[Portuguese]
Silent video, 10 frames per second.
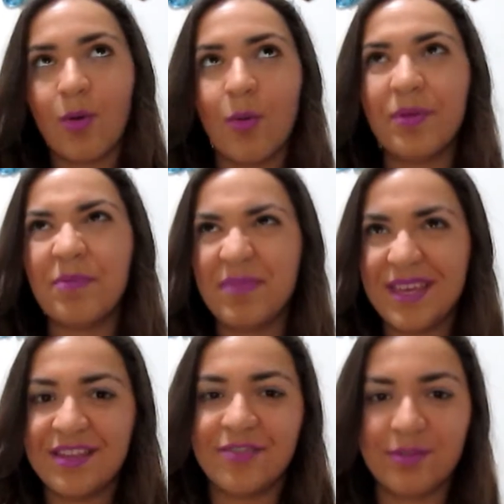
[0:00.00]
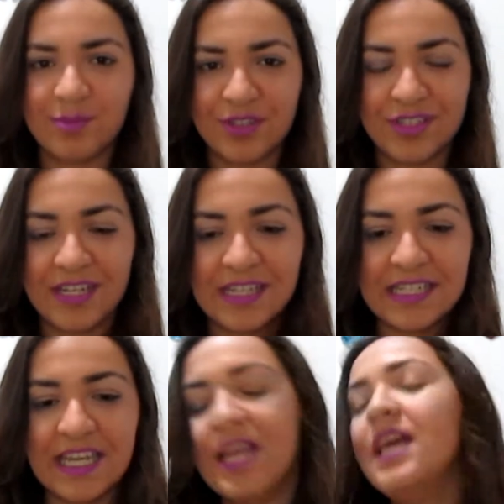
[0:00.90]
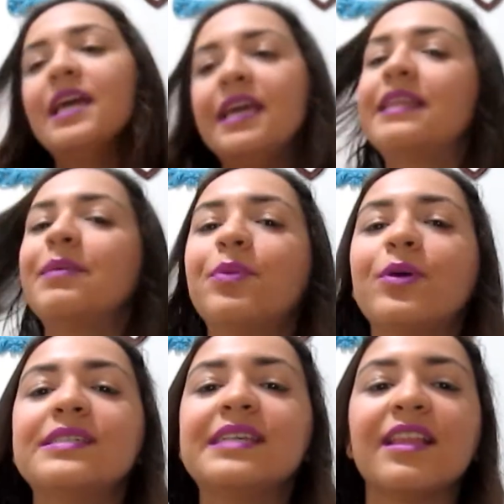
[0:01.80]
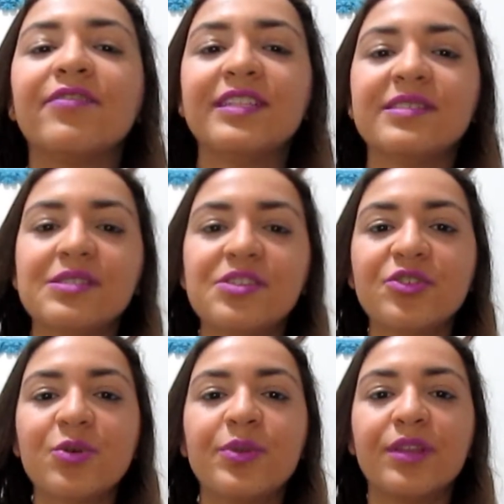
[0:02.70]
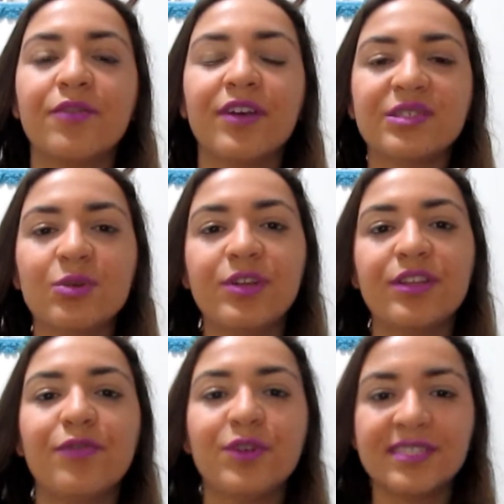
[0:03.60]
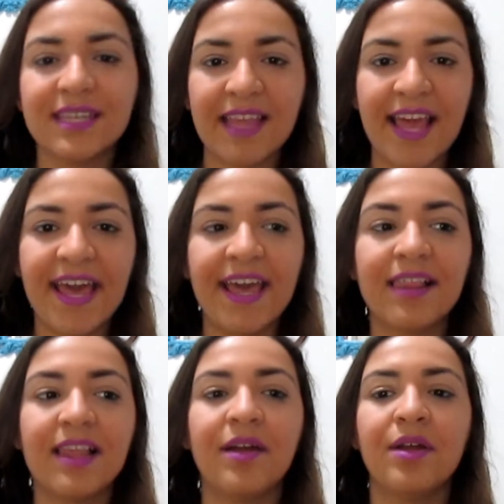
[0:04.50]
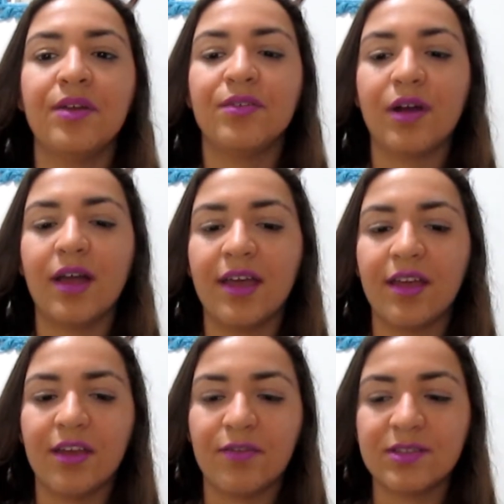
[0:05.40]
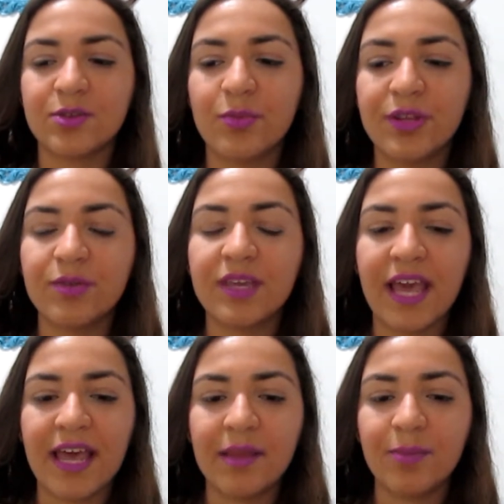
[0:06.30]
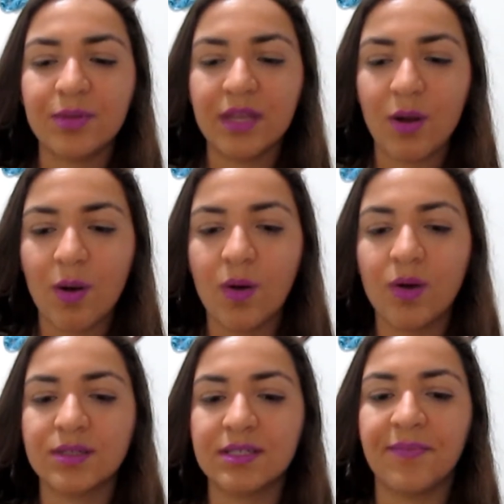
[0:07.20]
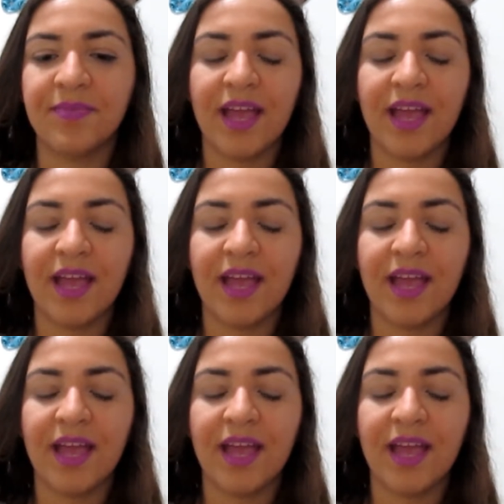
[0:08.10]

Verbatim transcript: oprimida, vamos dizer assim. E depois ela vai se descobrindo, vai descobrindo a força dela, é, vai descobrindo que ela é poderosa,